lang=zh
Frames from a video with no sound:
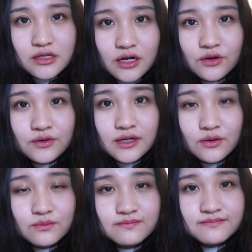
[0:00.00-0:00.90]
然后
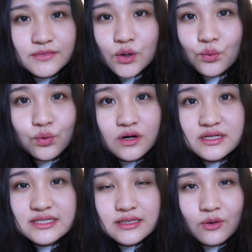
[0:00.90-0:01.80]
呢，五
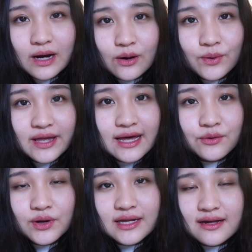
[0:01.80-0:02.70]
颗星的话，我应该
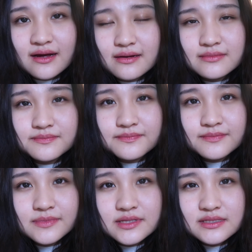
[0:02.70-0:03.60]
会给它
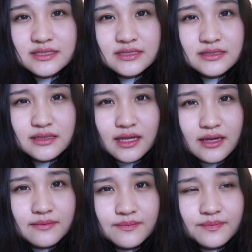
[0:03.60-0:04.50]
四点